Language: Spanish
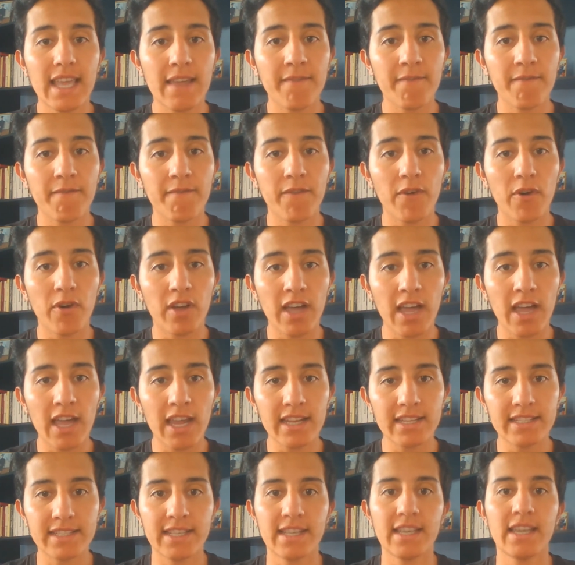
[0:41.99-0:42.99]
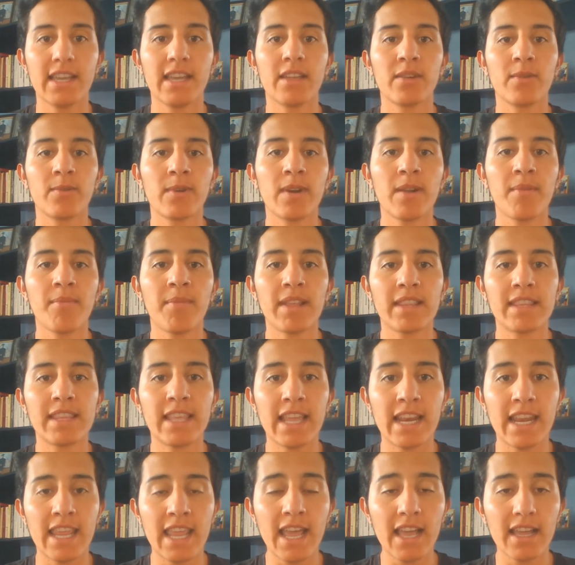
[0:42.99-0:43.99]
enfocarse en una
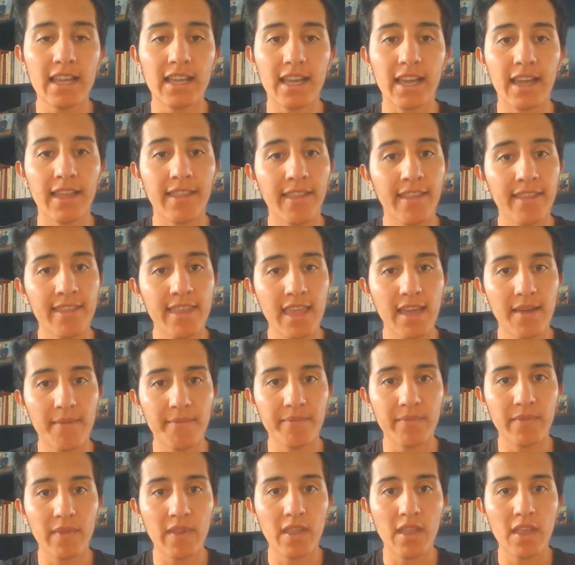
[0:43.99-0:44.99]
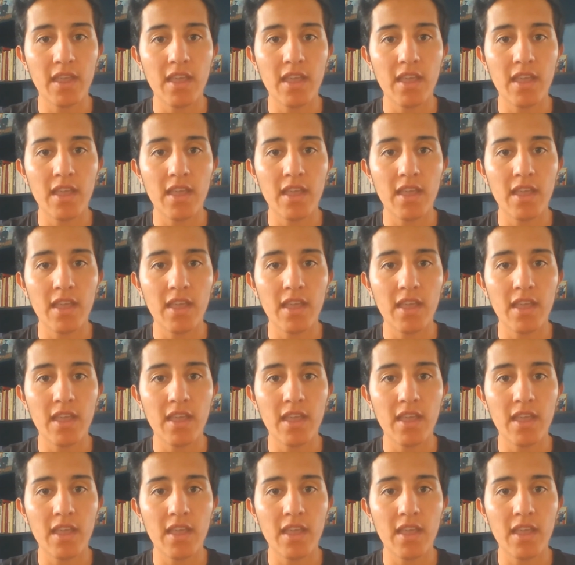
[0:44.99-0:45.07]
materia cada día,